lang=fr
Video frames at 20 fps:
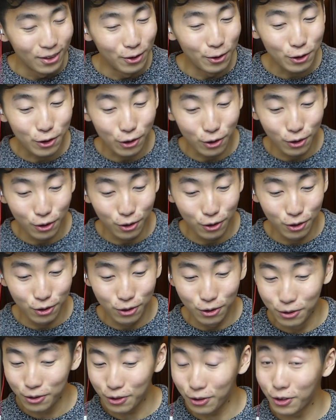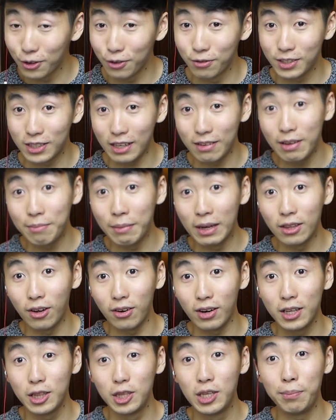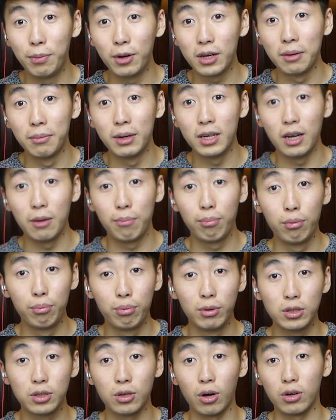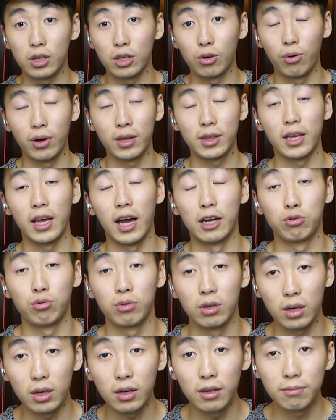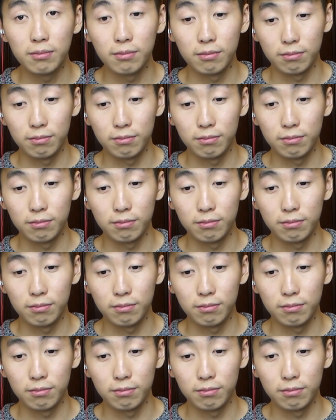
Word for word: donc, euh, donc euh, vous savez maintenant les 10 Pokémon les plus puissants qui ont été ajoutés.